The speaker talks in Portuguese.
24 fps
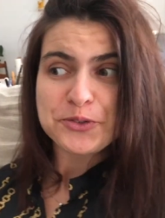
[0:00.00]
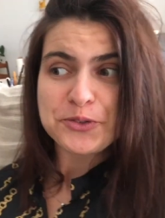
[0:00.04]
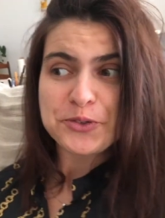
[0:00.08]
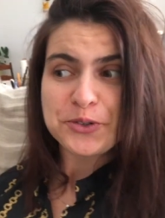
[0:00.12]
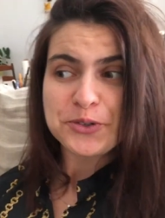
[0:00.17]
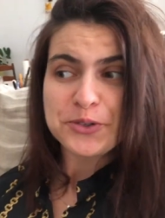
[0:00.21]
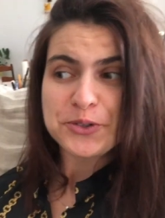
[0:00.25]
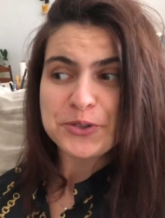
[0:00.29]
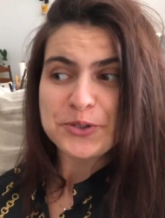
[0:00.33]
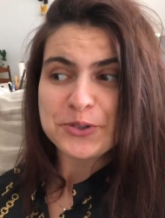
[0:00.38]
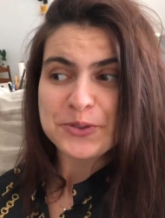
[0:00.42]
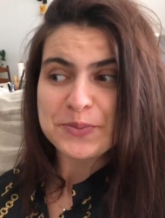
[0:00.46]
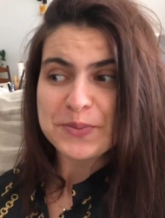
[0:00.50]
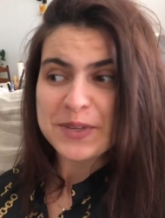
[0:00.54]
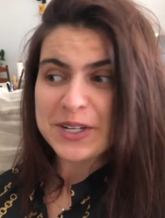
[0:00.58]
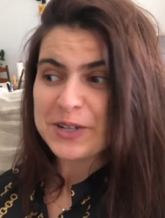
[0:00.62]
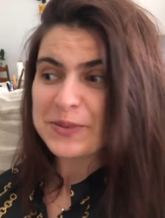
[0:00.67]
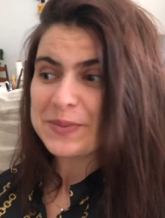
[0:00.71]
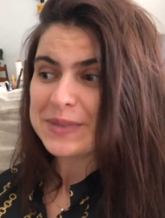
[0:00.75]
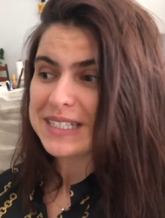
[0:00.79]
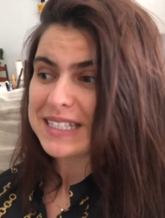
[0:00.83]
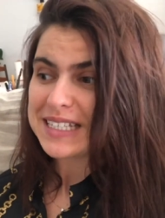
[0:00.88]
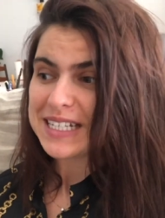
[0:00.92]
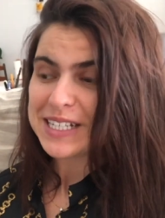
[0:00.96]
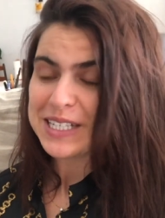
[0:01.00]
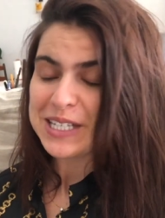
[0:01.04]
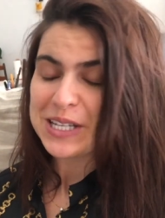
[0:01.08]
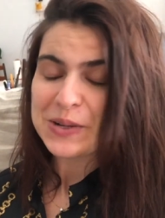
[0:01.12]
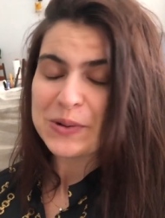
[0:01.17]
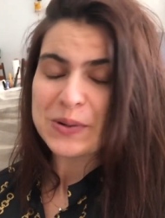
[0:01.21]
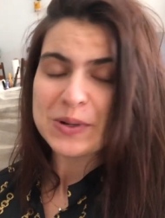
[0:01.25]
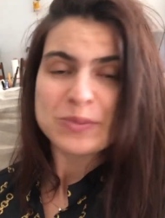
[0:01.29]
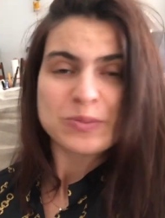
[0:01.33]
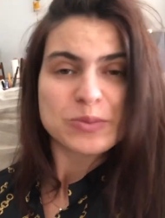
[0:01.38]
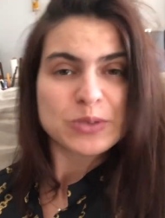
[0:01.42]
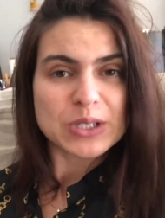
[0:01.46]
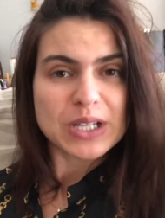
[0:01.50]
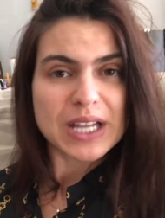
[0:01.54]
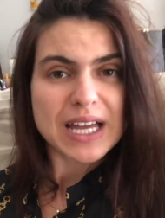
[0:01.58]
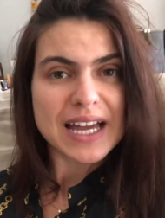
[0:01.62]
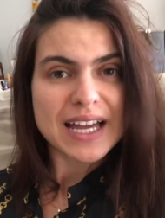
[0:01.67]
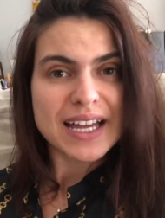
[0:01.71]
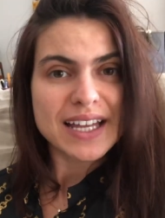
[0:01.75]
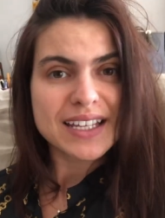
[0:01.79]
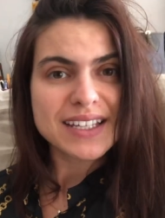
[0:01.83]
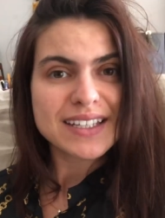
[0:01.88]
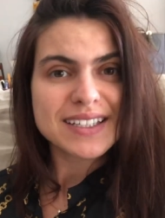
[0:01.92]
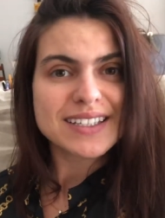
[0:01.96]
Vou dormir uma cesta com a
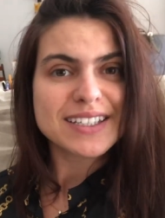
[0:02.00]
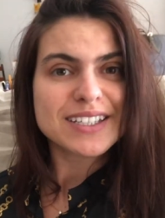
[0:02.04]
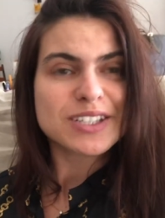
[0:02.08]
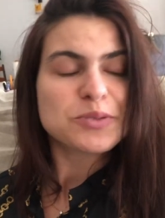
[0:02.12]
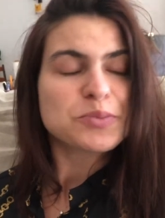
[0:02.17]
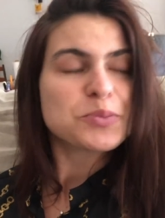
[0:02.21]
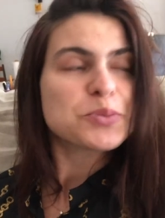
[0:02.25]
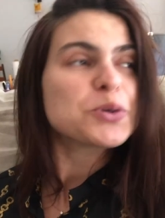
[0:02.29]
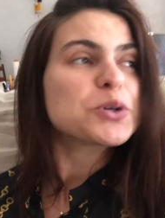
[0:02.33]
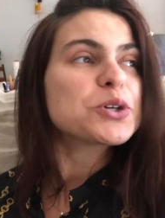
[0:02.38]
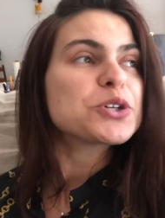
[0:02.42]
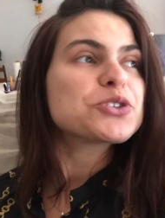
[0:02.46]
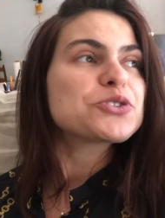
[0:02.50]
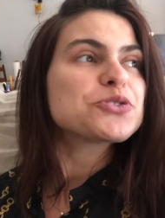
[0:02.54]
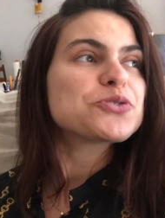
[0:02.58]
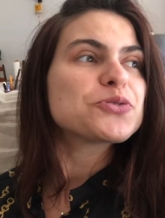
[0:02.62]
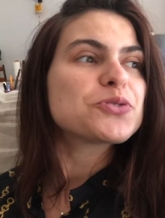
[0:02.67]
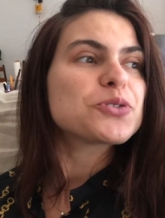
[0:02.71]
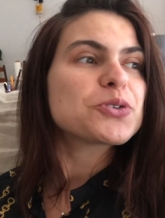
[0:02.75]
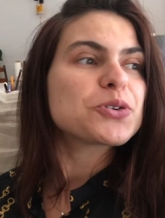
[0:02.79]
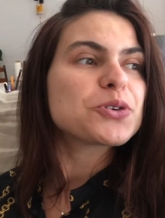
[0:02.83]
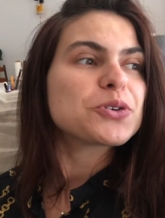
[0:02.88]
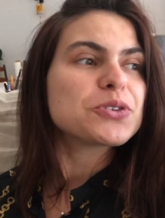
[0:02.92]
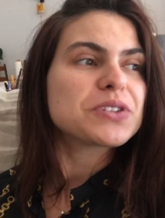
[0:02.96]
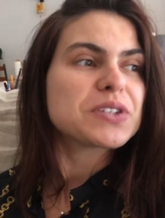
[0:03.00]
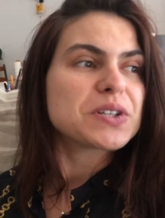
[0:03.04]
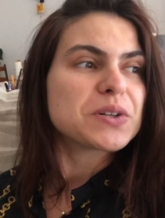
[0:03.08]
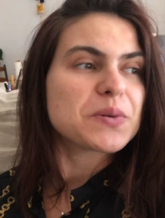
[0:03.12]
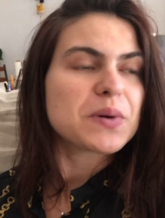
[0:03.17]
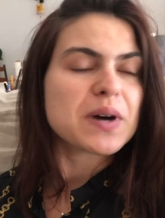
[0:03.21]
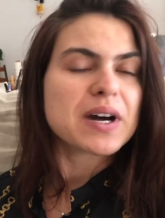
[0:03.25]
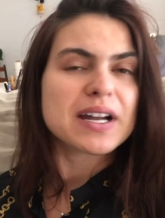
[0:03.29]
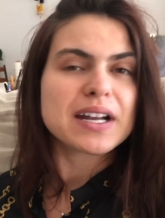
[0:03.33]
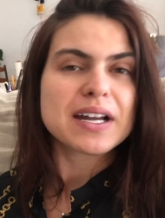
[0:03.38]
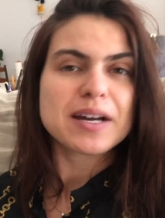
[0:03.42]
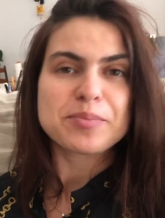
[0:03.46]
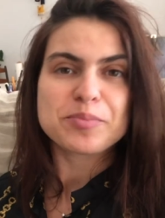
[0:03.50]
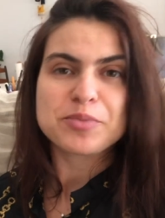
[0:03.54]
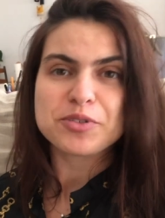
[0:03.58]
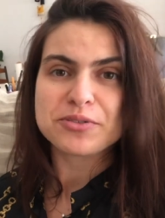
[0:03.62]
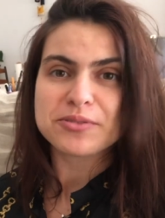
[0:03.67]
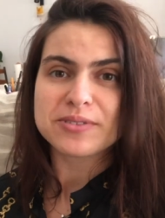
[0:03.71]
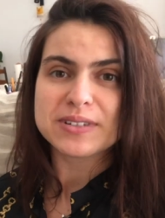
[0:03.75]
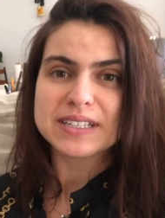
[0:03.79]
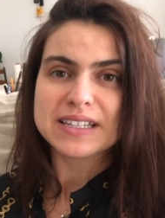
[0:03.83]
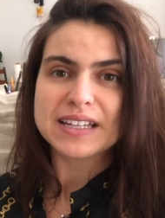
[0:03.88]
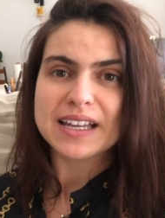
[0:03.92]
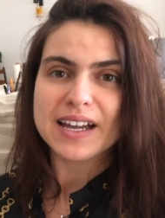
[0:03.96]
Mulan e depois vou continuar a
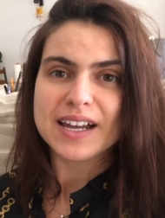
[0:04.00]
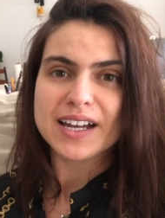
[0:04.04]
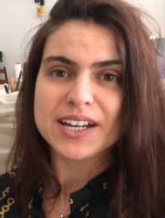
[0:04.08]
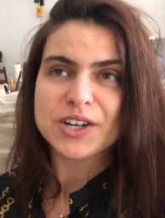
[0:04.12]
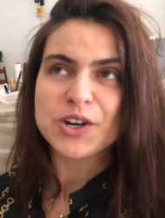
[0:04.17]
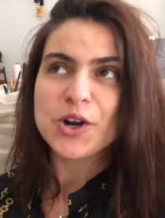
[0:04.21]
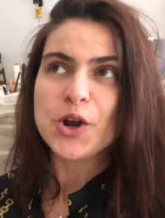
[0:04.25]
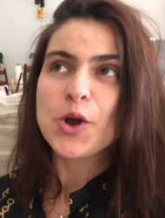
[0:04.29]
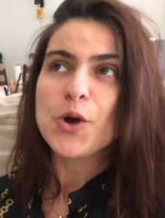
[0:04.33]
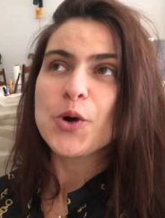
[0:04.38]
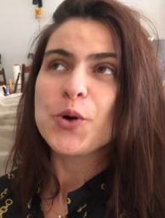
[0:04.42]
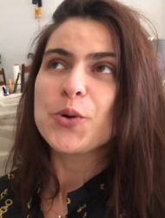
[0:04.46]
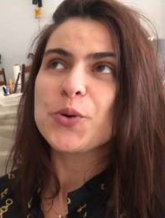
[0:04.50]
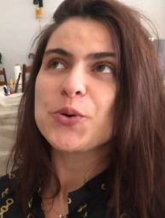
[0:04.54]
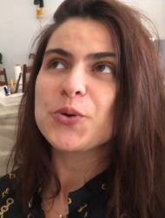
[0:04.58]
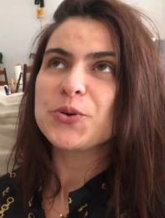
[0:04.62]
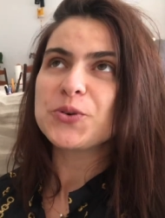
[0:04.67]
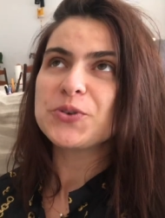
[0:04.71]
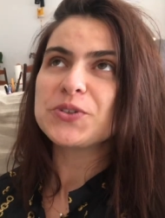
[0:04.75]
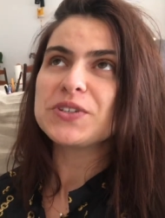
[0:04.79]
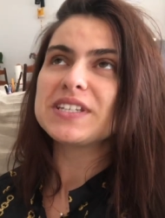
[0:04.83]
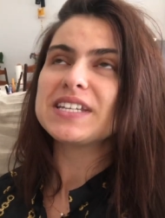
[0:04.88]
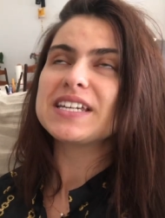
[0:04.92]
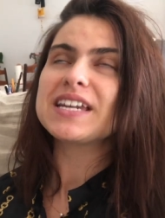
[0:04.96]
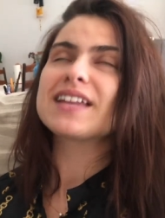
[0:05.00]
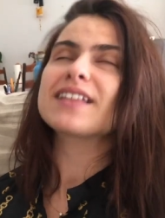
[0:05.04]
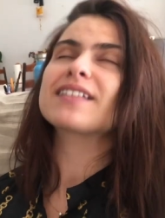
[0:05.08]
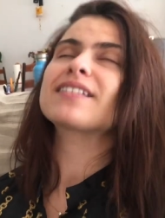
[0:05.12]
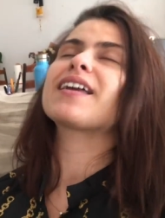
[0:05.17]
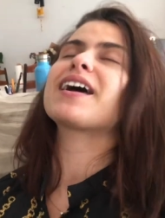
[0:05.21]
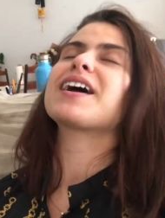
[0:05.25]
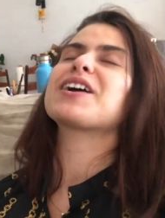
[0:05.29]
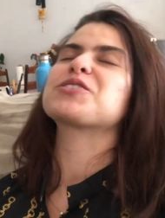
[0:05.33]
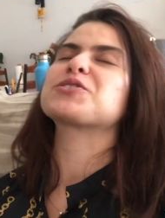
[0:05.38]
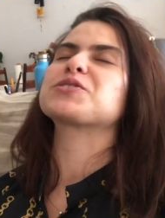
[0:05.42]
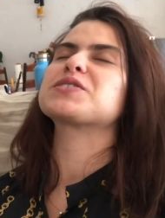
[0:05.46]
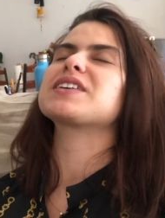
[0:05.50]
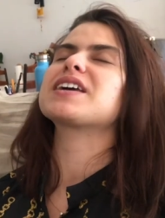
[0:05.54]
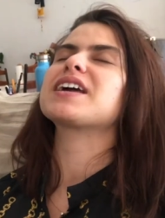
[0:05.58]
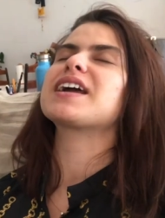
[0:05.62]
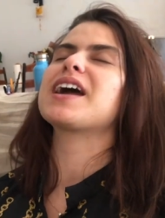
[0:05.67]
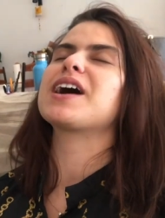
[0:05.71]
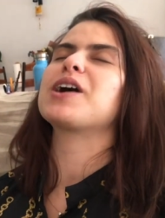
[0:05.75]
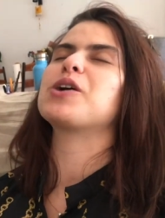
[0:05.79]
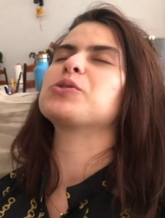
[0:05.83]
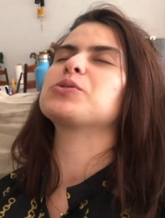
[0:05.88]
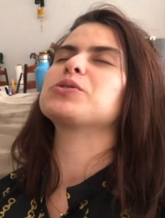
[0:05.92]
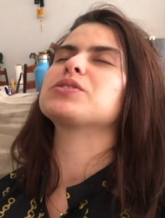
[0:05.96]
aproveitar um dia inteiro
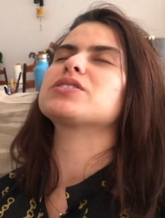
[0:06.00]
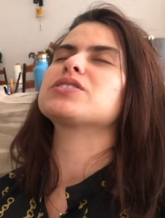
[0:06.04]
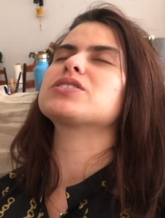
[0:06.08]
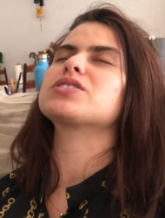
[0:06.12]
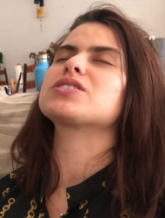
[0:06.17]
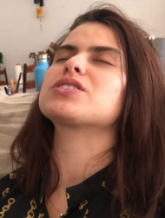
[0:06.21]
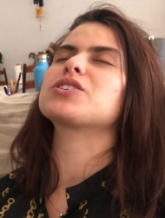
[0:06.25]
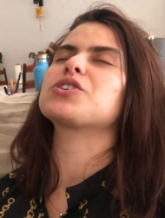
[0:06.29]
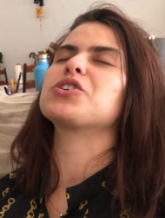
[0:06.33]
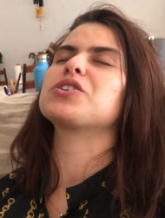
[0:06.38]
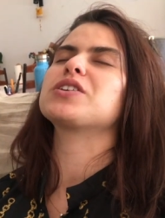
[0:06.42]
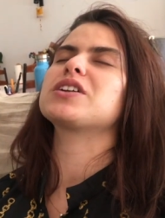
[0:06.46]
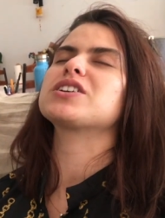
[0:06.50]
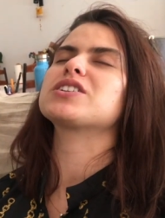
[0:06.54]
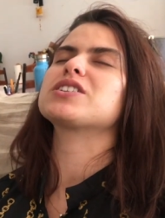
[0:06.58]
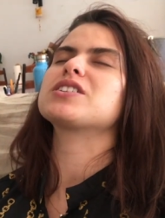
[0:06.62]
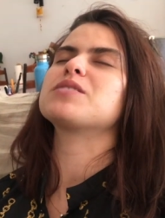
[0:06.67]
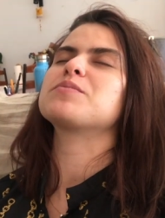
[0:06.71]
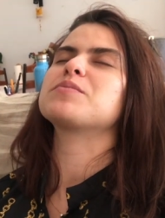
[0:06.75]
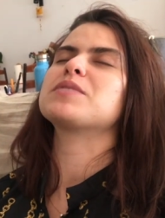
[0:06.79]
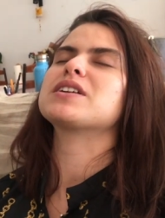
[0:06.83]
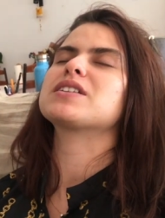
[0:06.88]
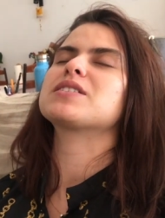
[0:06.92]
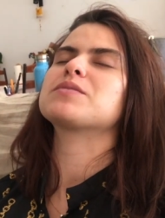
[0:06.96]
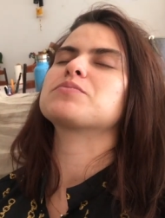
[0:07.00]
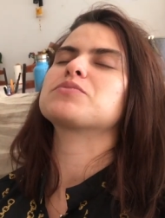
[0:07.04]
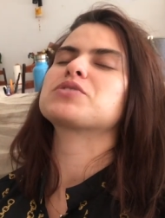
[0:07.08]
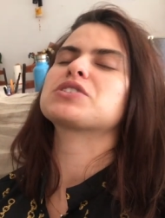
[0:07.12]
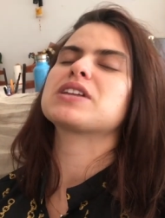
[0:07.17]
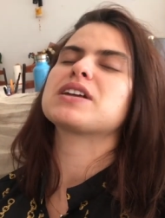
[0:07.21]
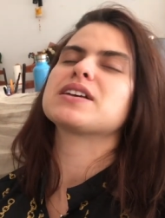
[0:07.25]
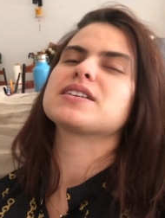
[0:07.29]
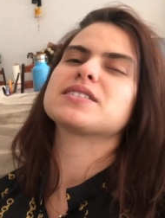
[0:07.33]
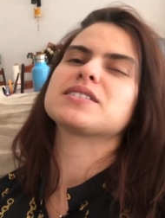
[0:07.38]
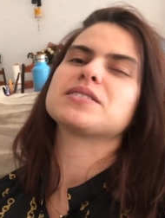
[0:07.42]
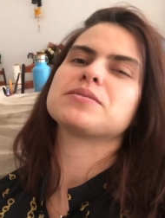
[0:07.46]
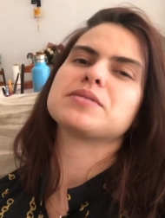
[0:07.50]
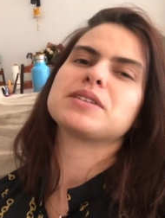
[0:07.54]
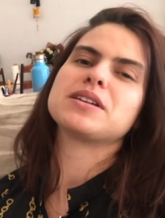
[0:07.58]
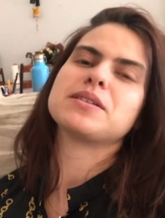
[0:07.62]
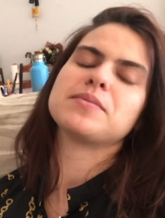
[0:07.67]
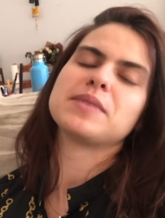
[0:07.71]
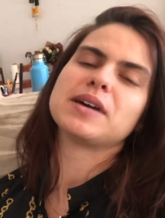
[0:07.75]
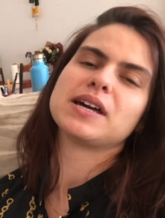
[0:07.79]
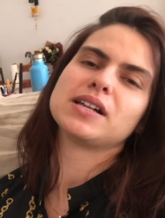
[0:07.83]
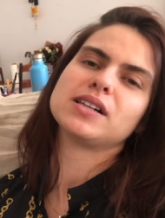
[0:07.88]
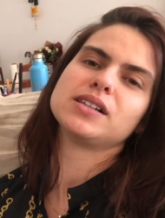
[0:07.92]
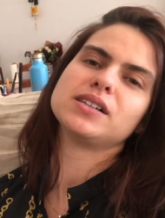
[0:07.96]
sem aulas, que honestamente me está a saber
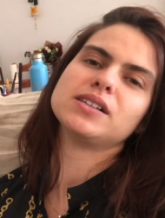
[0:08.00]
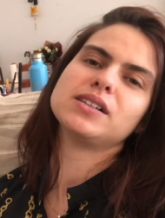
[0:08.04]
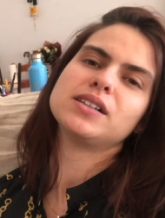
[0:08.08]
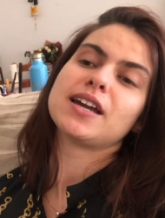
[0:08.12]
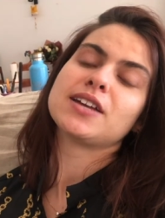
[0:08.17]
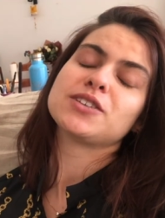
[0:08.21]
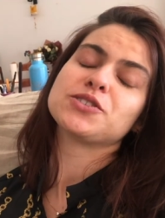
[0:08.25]
a mel.